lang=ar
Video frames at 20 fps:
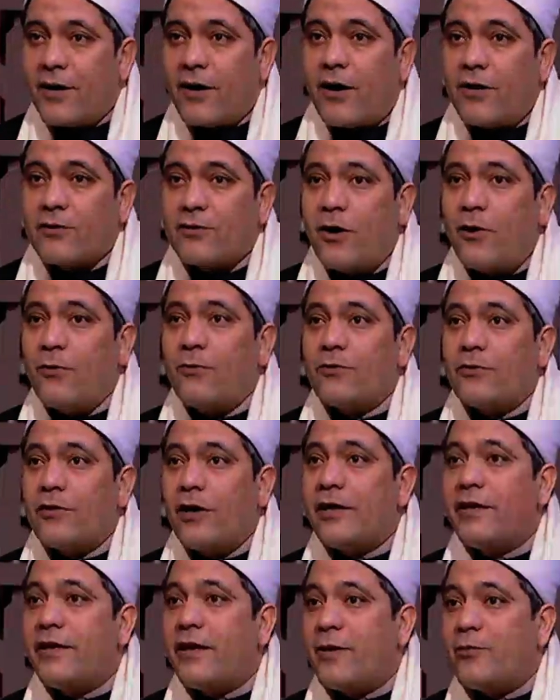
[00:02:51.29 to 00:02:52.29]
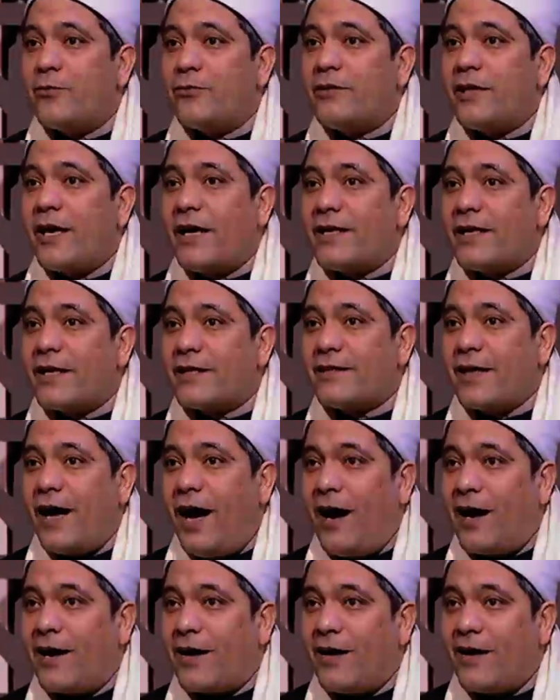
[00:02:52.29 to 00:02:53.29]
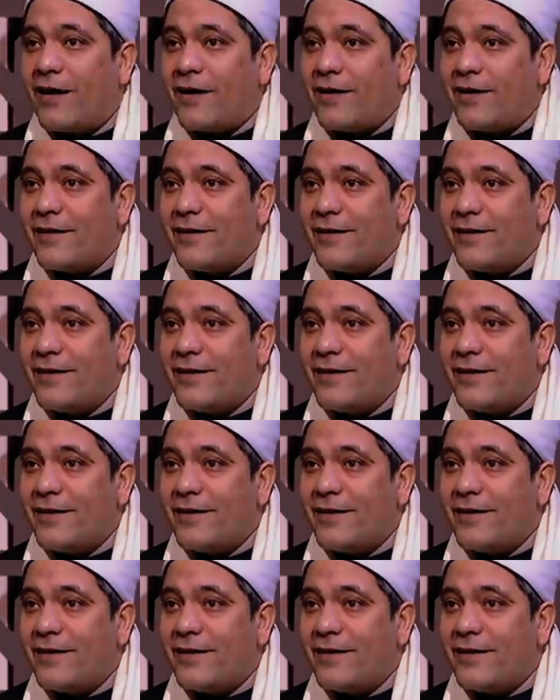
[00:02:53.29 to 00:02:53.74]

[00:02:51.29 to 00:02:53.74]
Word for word: قضاء الله لابد ان يتحقق